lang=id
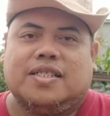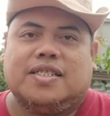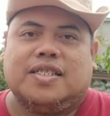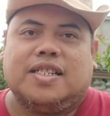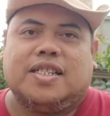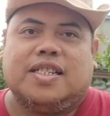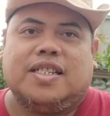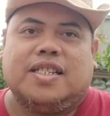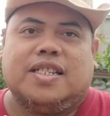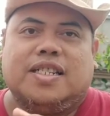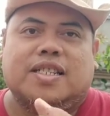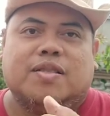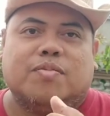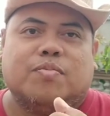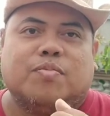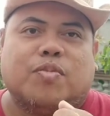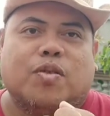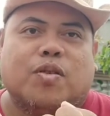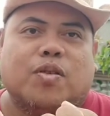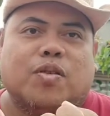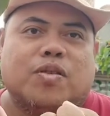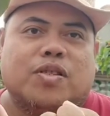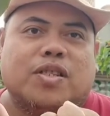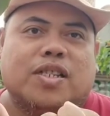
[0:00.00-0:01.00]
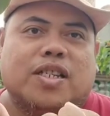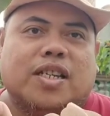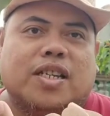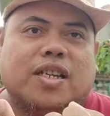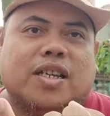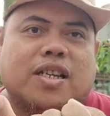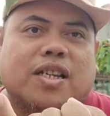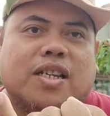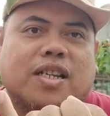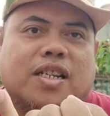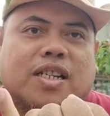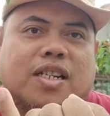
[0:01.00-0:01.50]
jadi ini
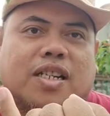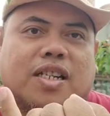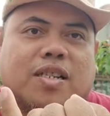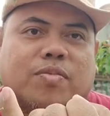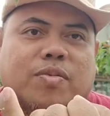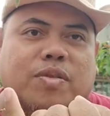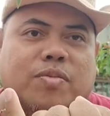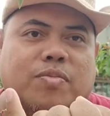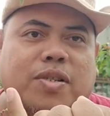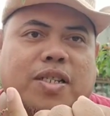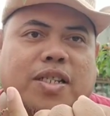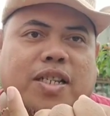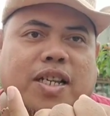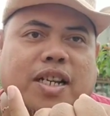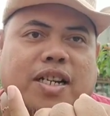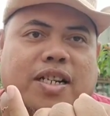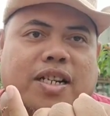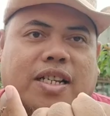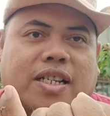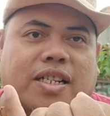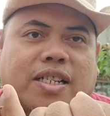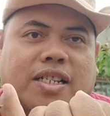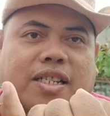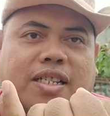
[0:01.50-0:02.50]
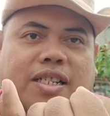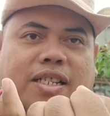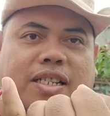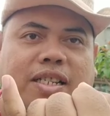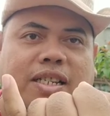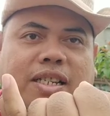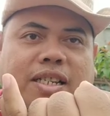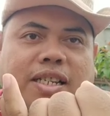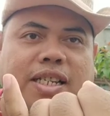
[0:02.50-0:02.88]
pohonnya lebih besar dari